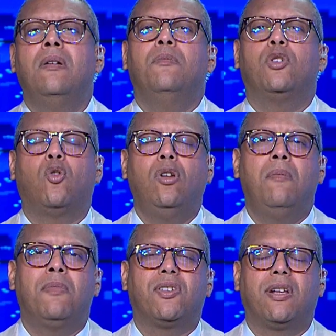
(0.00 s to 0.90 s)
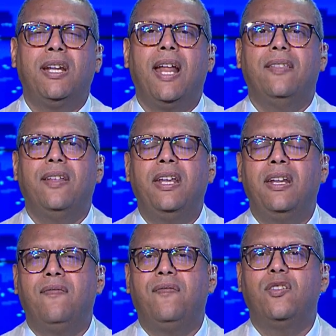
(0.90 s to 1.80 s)
مش كل المصريين قادرين
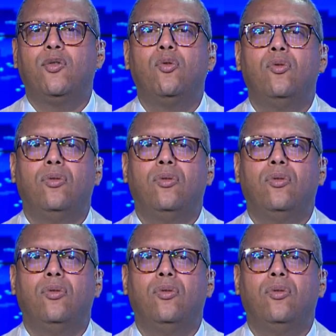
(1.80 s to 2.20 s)
ينفذوا